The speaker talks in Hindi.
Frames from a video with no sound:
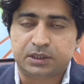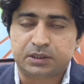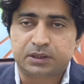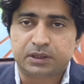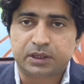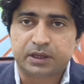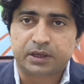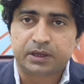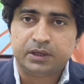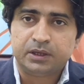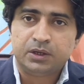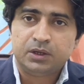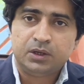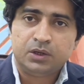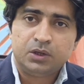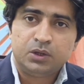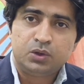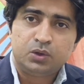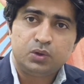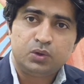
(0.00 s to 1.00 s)
से सीखता है
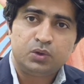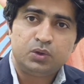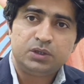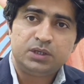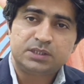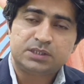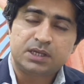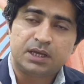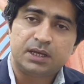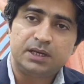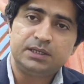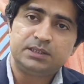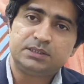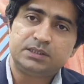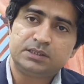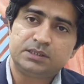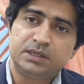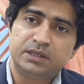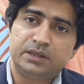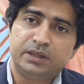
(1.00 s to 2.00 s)
तो ये सारी
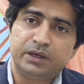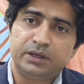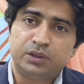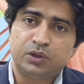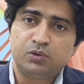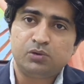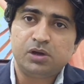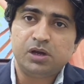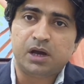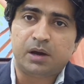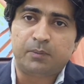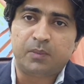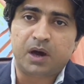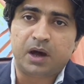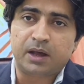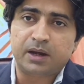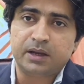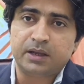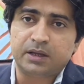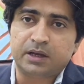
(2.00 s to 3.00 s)
चीज़ें देखते हुए हम
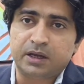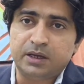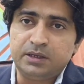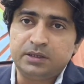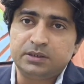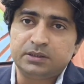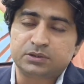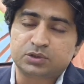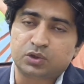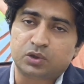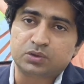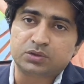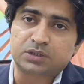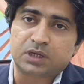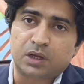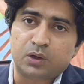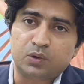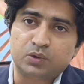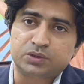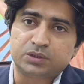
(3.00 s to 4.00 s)
आ रहे हैं कई सौ
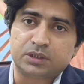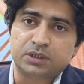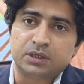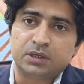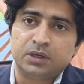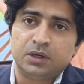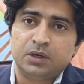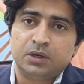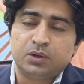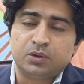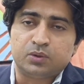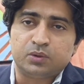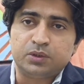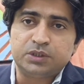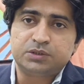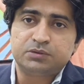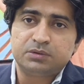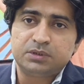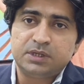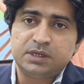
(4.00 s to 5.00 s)
सालों से
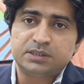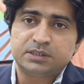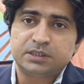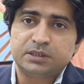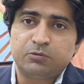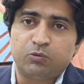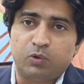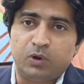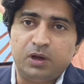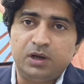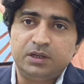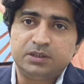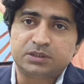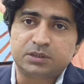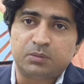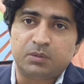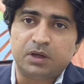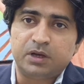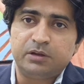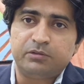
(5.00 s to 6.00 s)
तो इस वजह से
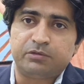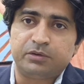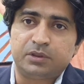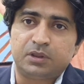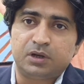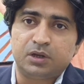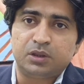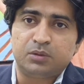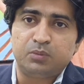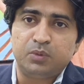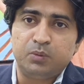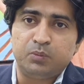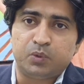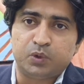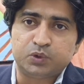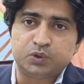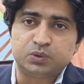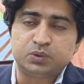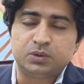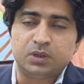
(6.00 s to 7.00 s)
वायलेंस हमारी फितरत में
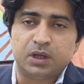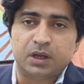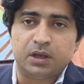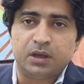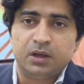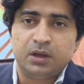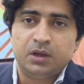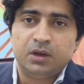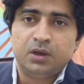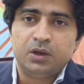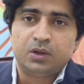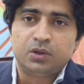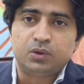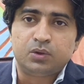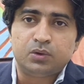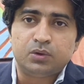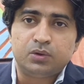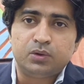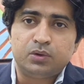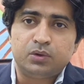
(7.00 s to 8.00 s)
मौजूद है
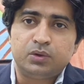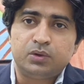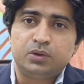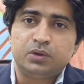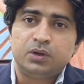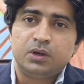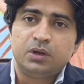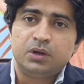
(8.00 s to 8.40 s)
तो